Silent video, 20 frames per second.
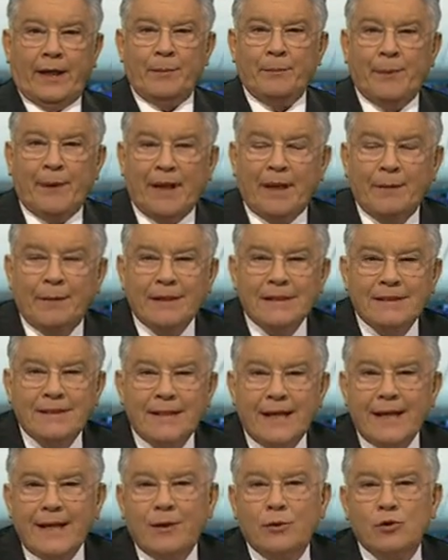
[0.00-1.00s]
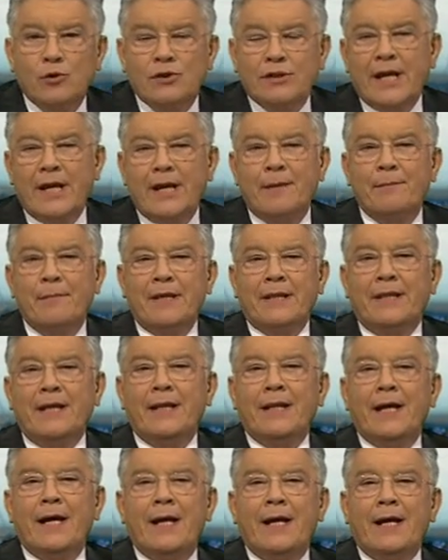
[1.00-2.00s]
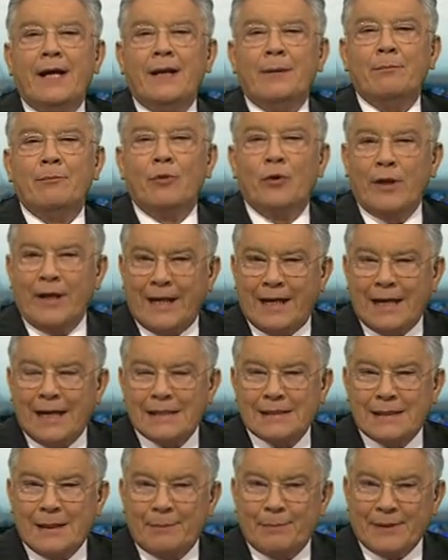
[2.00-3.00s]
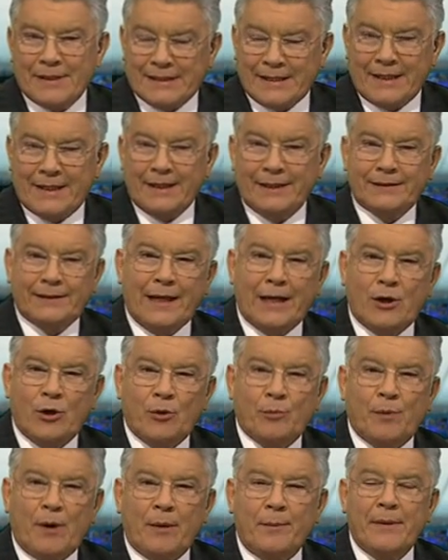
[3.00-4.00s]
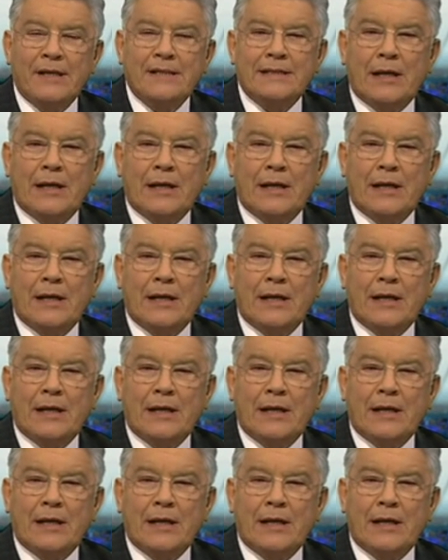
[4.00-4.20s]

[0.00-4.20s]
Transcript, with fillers: En palabras de José Medina Moreicasa, presidente de Coparmex.